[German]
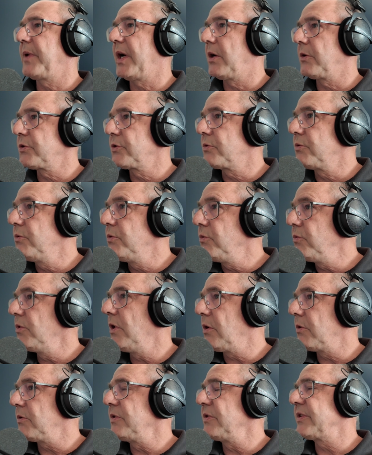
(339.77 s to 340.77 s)
brauchst du
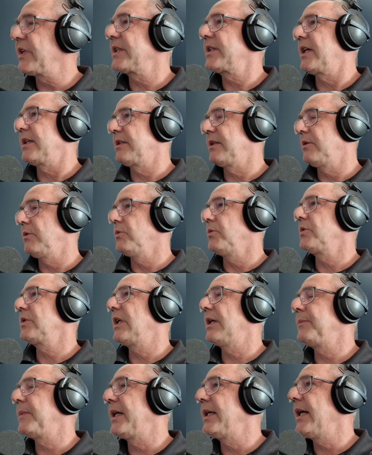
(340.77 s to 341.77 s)
nur unseren Katalog
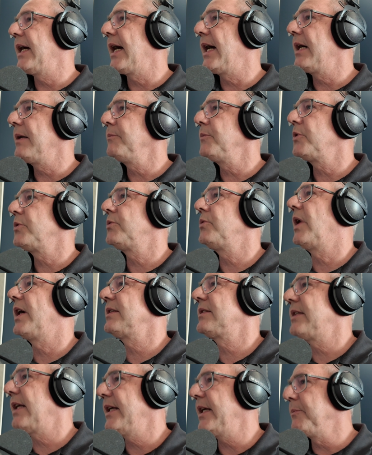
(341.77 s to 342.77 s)
dabei haben und du
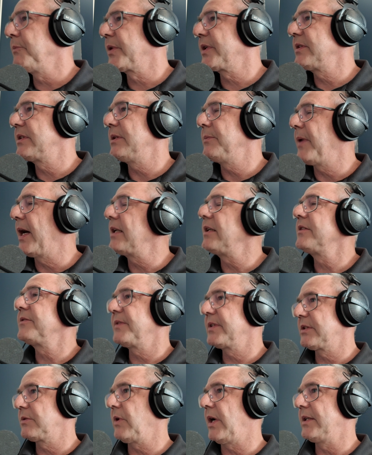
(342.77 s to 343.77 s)
hast im Prinzip
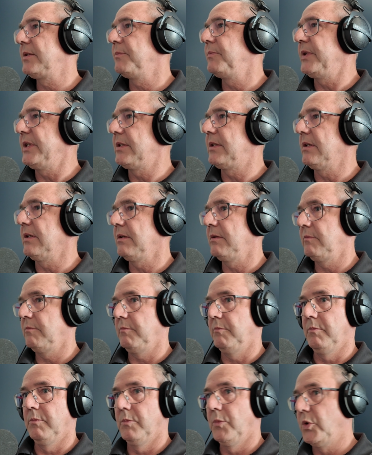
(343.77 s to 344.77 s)
alles, was du anbieten
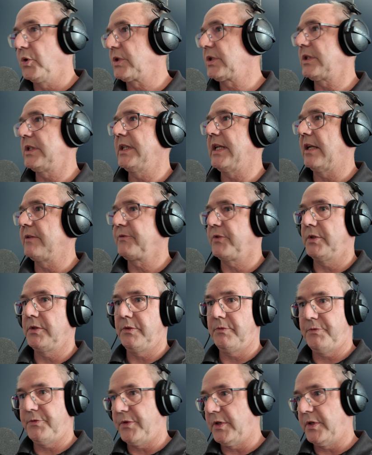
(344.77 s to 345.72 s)
musst, in Anführungszeichen.